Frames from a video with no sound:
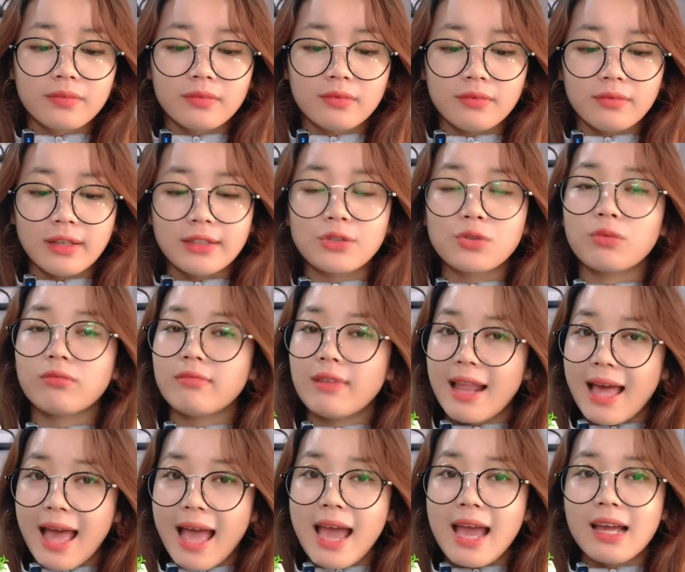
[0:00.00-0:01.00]
và rụng
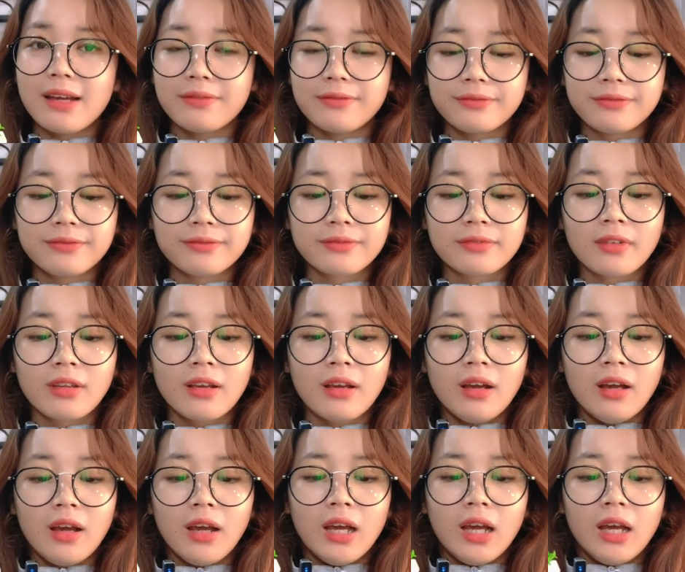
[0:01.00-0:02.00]
lá
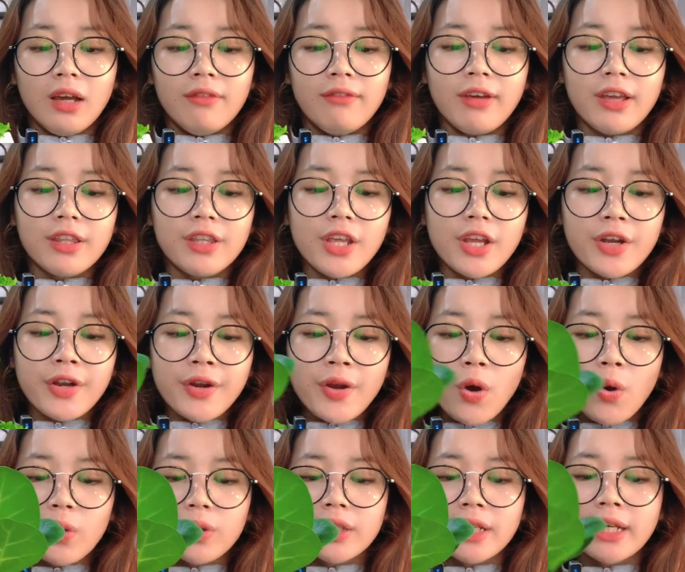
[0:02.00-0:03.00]
về nhiệt
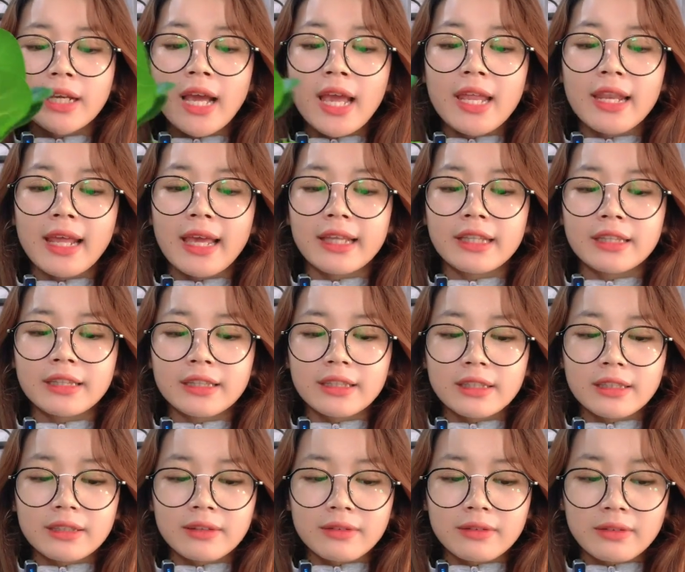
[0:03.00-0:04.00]
độ thì cây này
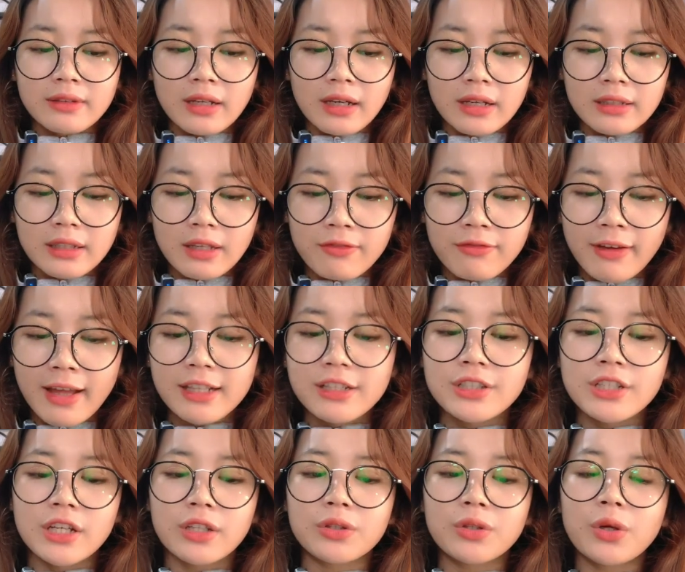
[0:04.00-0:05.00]
Ờ, thì phát
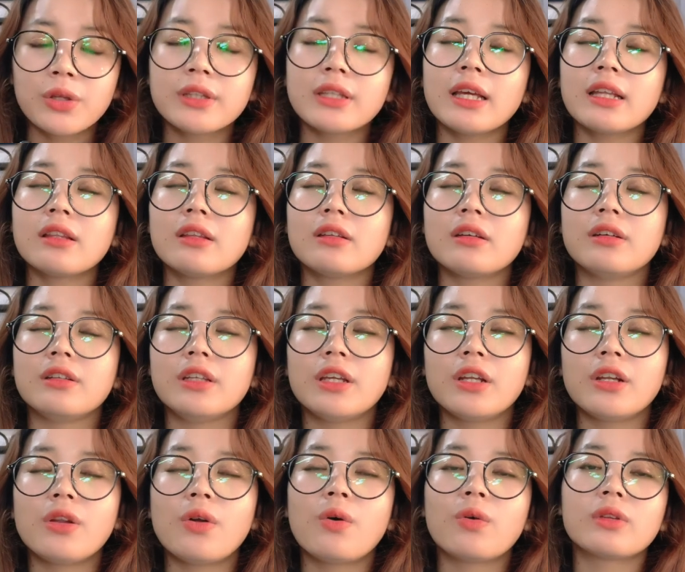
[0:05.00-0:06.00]
triển tốt nhất ở nhiệt
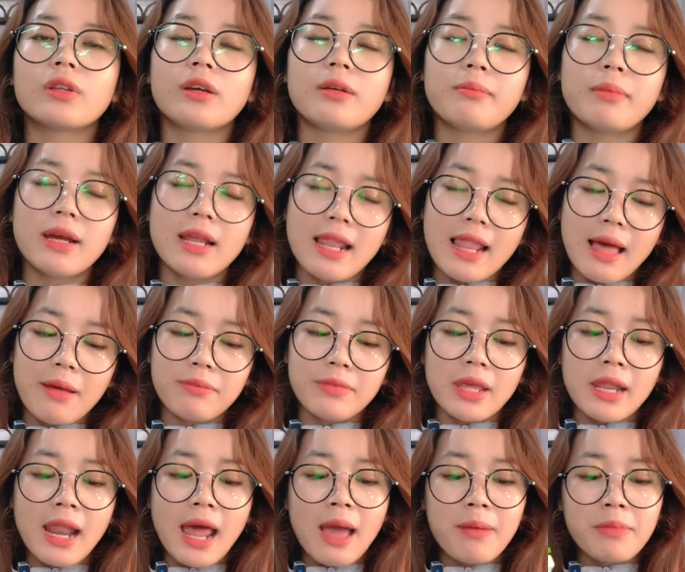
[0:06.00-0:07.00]
độ từ 15
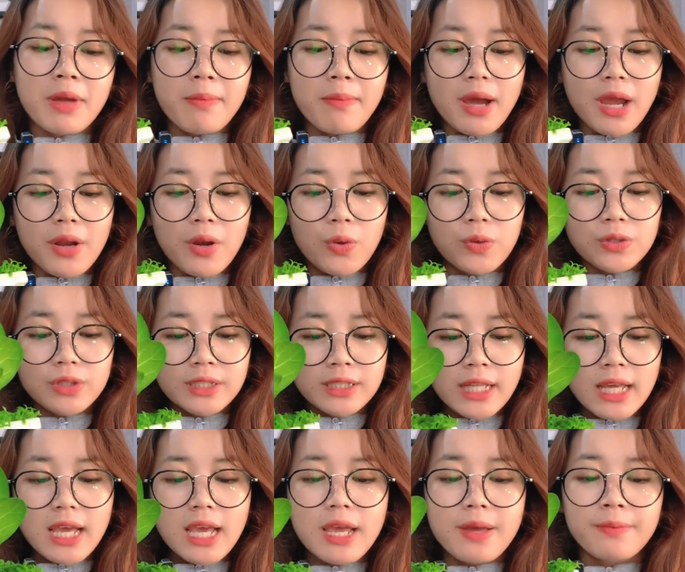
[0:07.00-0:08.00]
đến 27 độ C.
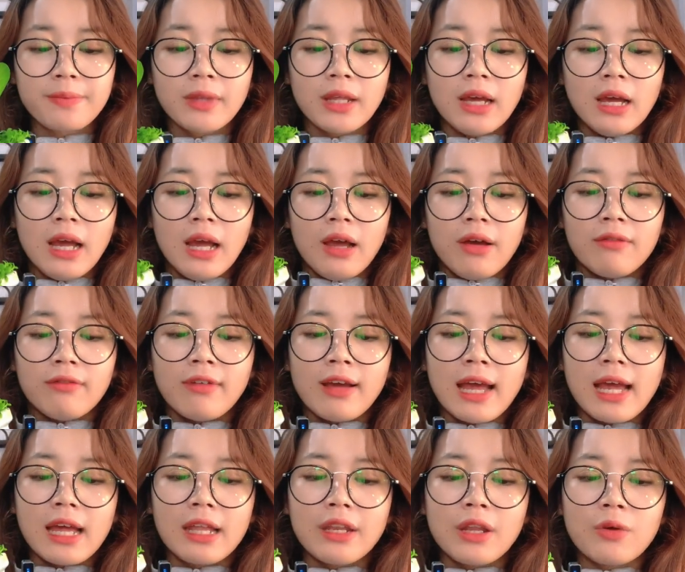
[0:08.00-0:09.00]

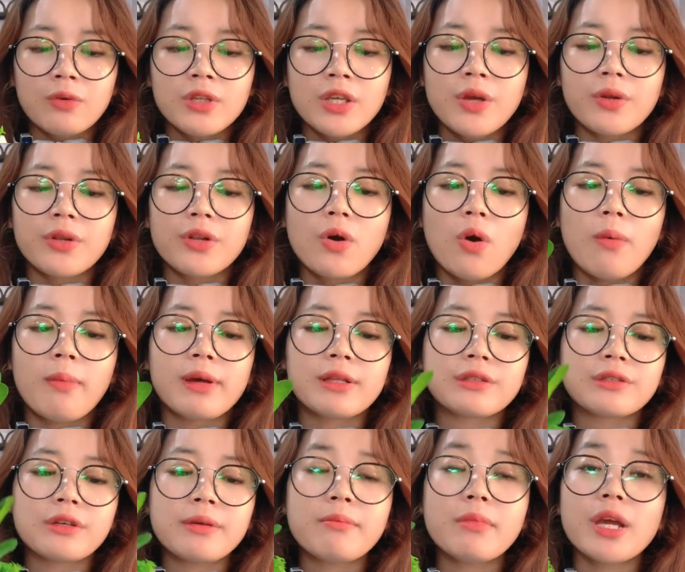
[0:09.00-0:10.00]
Và nếu nhiệt độ mà
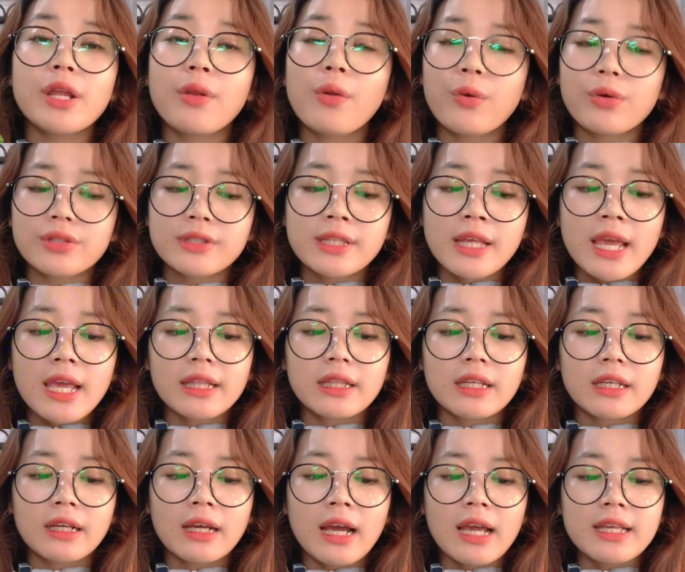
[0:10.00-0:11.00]
dưới 10 độ C
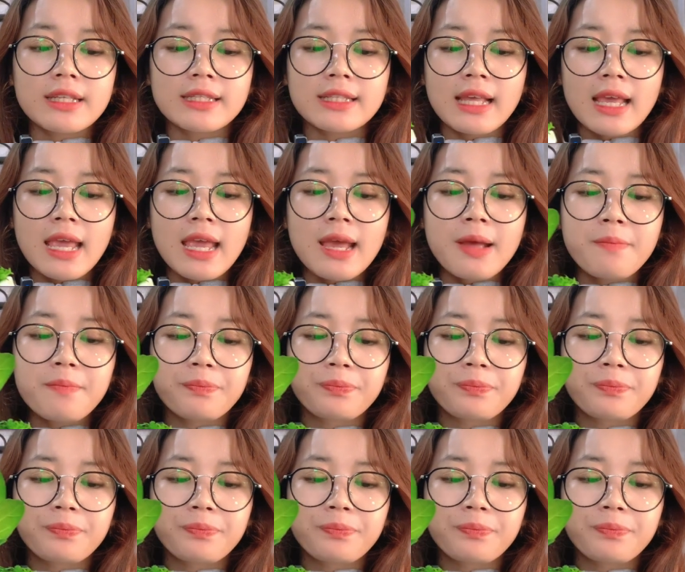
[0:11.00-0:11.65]
thì cây sẽ